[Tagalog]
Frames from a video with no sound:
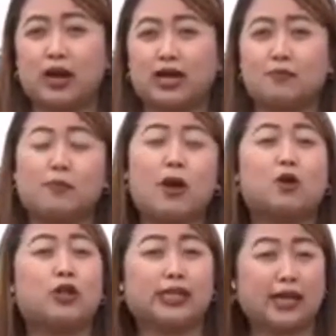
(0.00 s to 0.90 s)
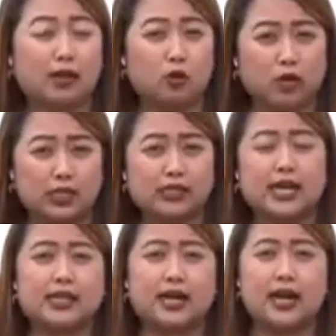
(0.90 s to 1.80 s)
yung mga iba pang konektadong
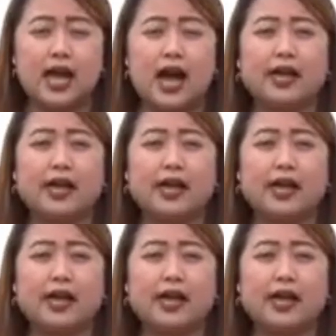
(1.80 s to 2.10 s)
kalsada